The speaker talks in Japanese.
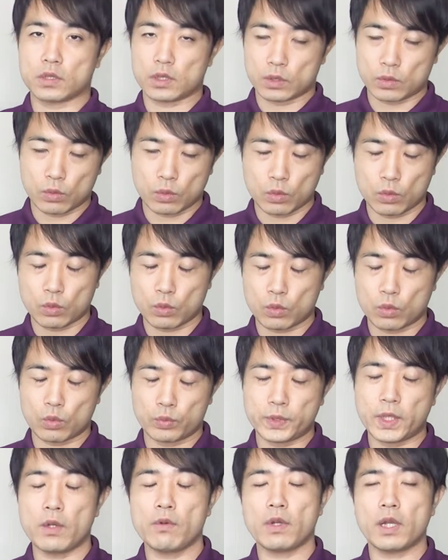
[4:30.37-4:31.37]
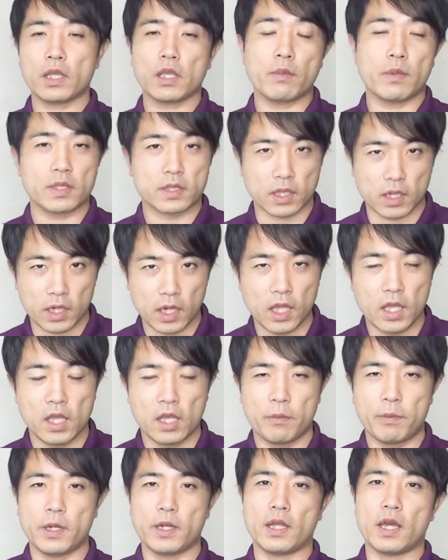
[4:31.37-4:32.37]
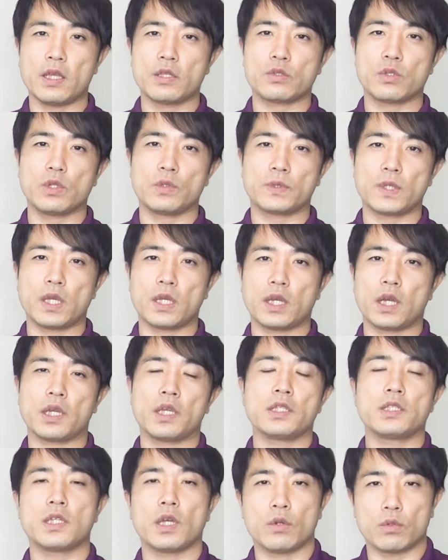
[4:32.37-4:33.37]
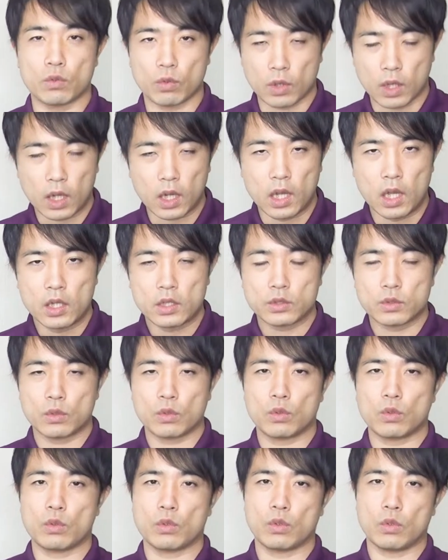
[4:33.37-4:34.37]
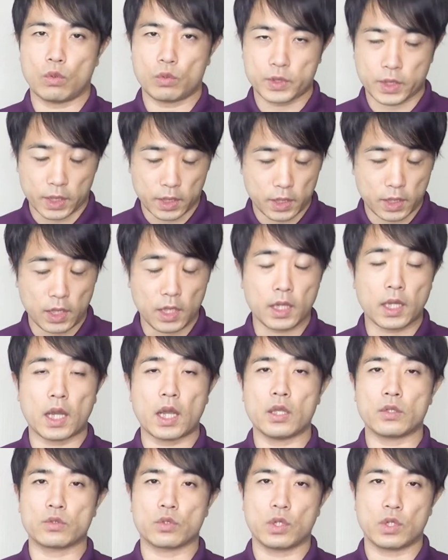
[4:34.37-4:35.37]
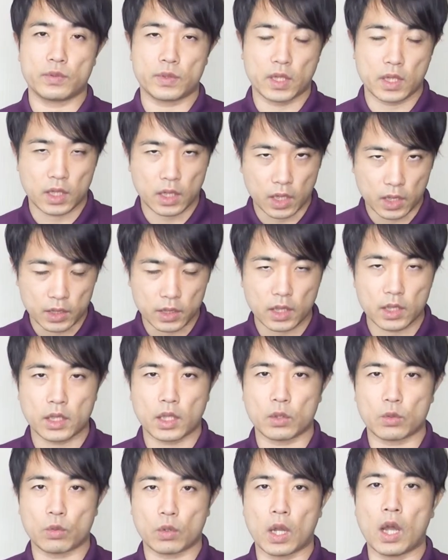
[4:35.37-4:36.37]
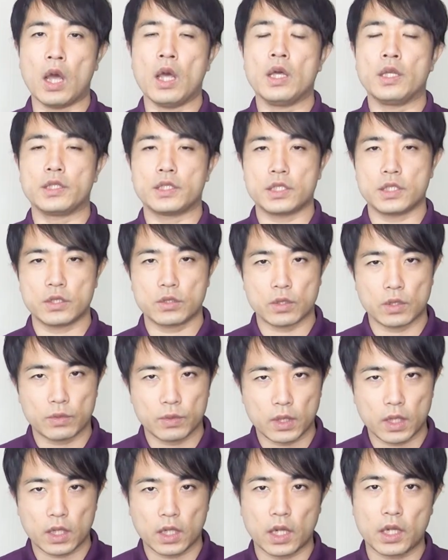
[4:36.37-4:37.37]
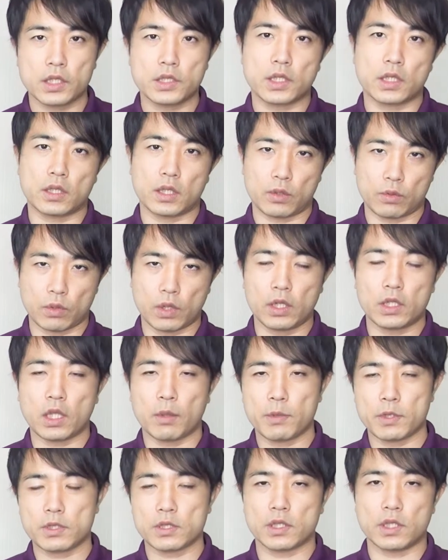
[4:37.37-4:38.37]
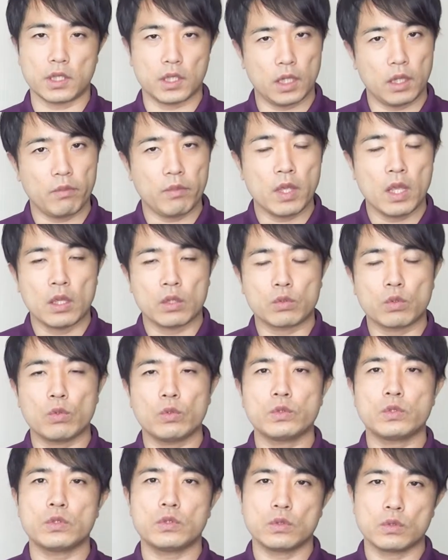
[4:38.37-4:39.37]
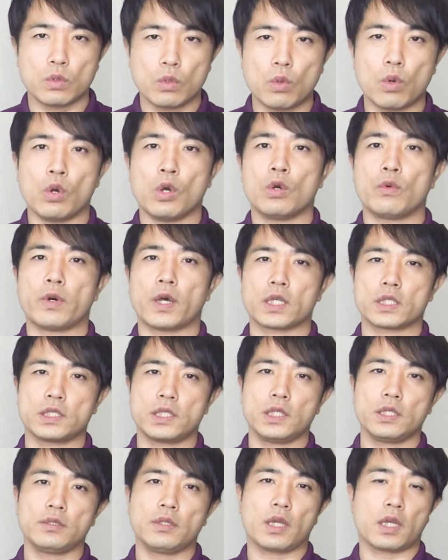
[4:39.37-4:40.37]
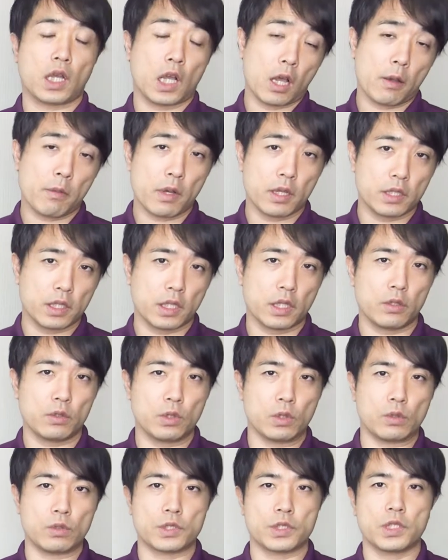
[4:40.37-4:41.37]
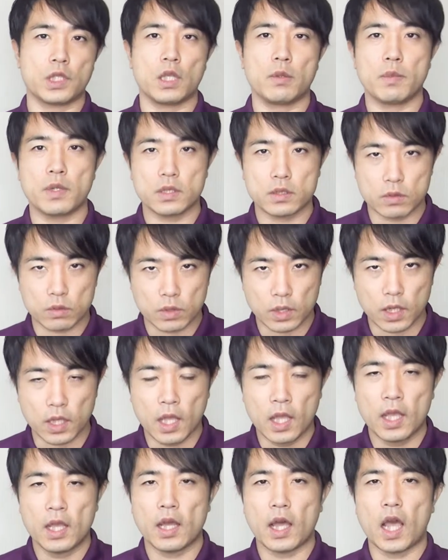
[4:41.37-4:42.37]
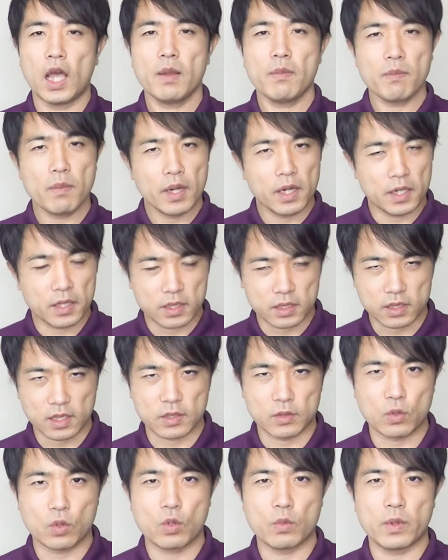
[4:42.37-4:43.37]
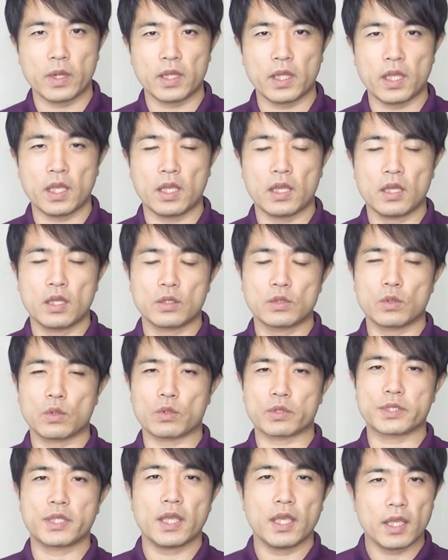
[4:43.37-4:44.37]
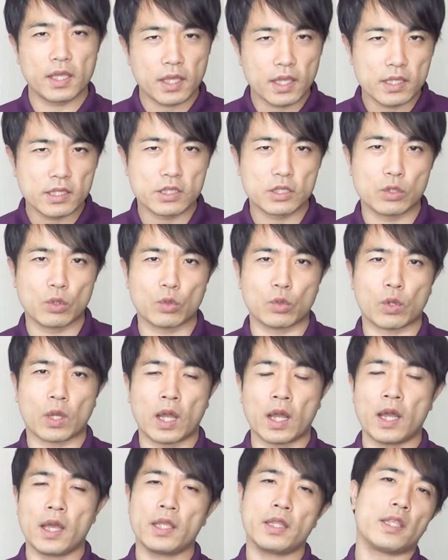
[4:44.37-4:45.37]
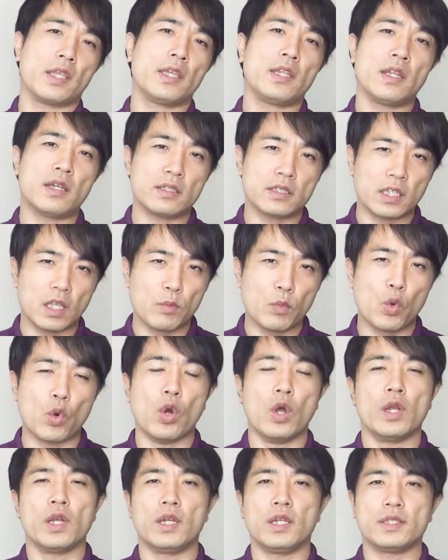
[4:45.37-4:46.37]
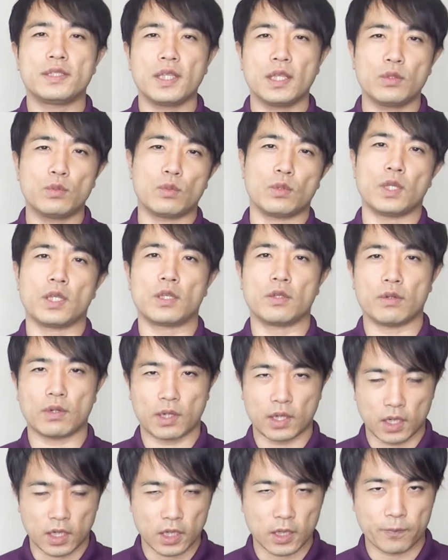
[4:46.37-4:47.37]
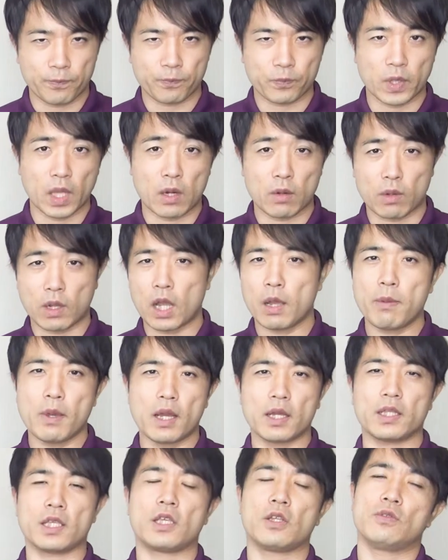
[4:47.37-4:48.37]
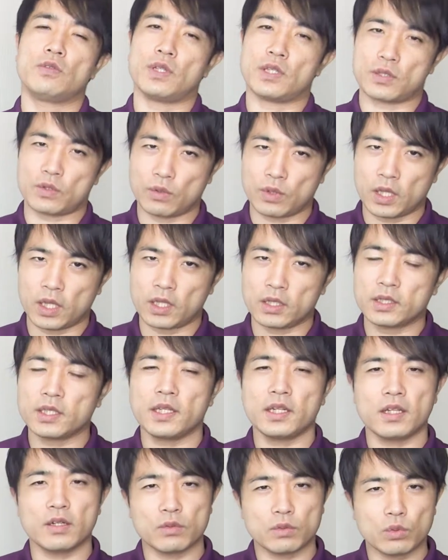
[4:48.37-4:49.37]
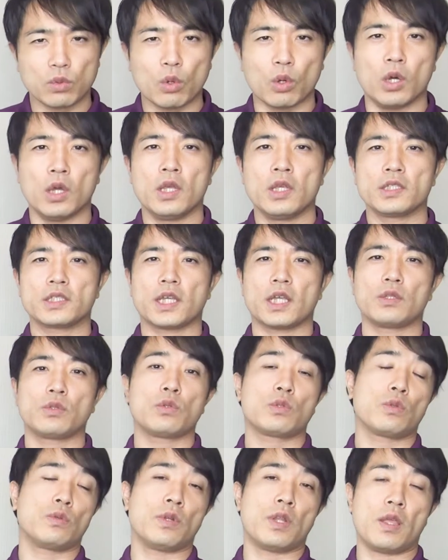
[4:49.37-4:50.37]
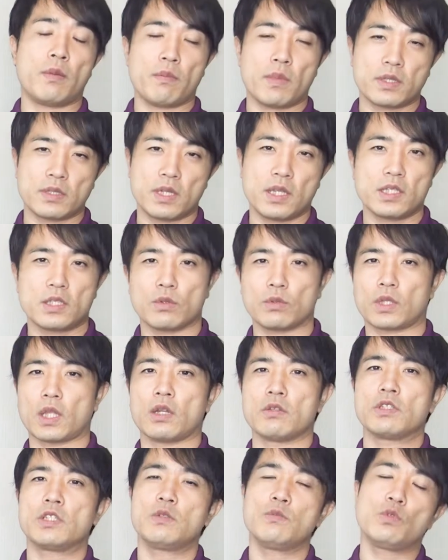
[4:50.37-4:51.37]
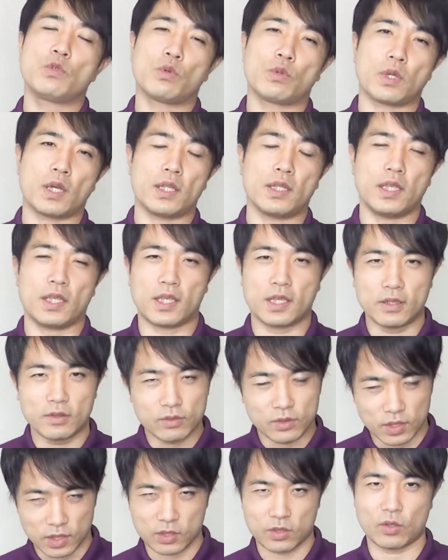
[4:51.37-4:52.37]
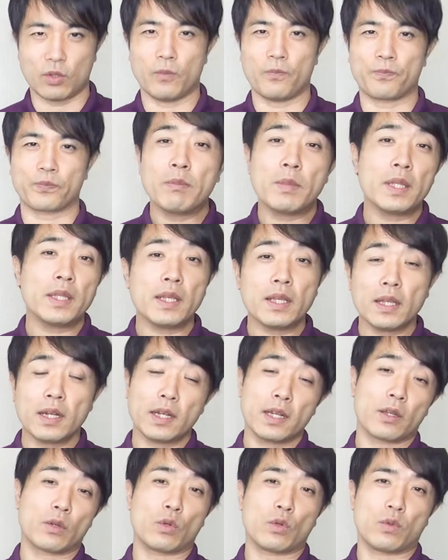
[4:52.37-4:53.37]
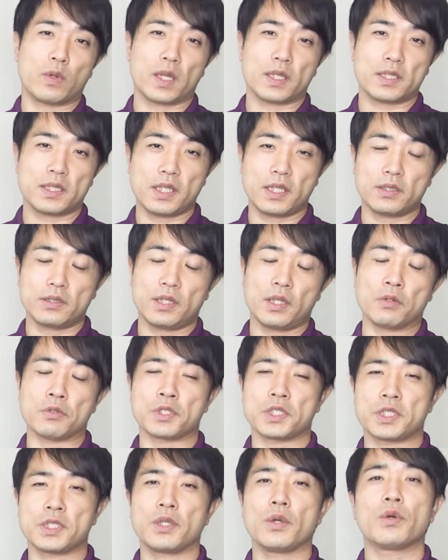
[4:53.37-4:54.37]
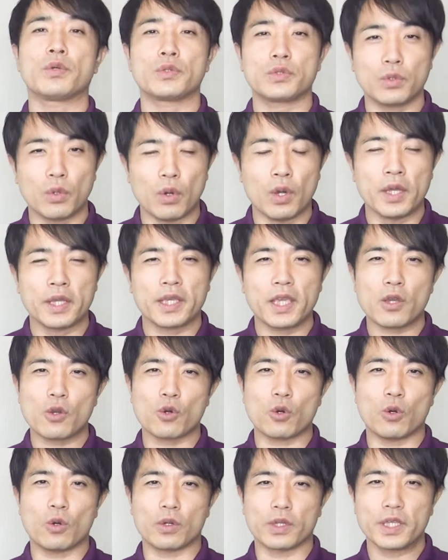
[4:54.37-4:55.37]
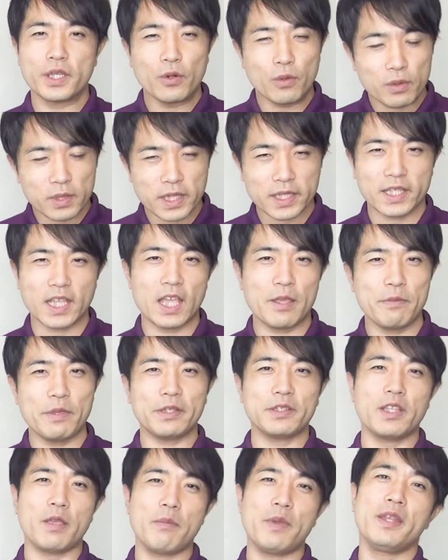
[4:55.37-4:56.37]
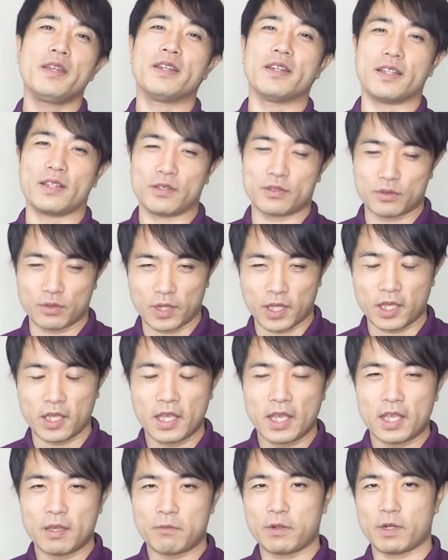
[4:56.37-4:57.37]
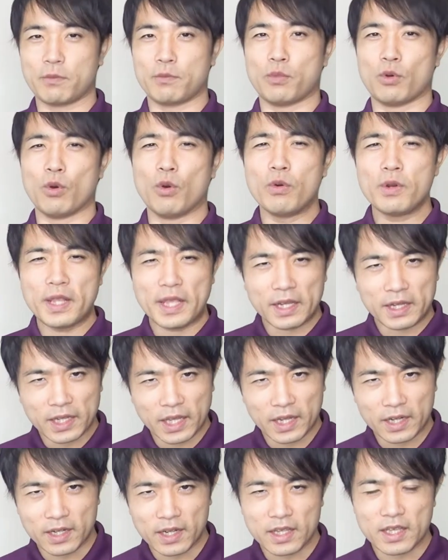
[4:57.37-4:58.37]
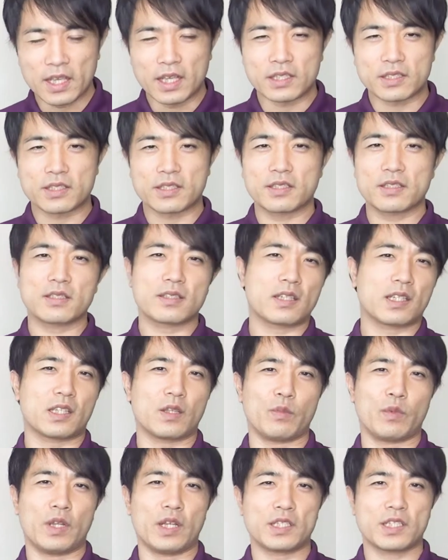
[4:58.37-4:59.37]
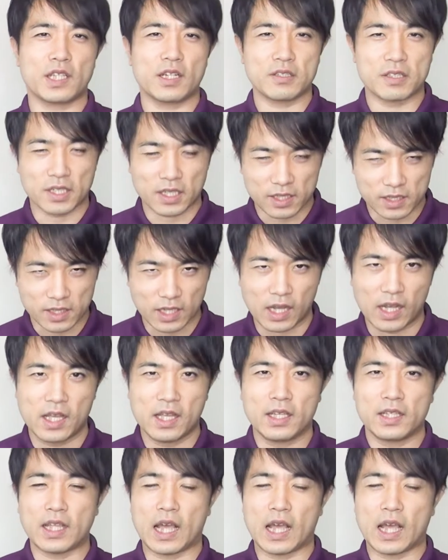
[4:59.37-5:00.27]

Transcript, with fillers: その負担をかけますからね、やっぱり内臓に負担かけちゃうのが、そのお酒でね、肝臓に負担かけたりだとか、腎臓に負担かけちゃったりとかね、食べ過ぎてね、そうするのをファスティングでカバーできるっていうのをしていますので、あんまりですね、そこまでその制限しようと考えていなくてもリセットできるから、あのカバーができるんですよね。ってなると、ちゃんとその年末年始を楽しむことができるんですよ。まあ、だからね、このファスティングっていうのを知っておくと、結構いろんなタイミングで便利なんですよね。やっぱり忘年会がね、続く方もいらっしゃるじゃないですか。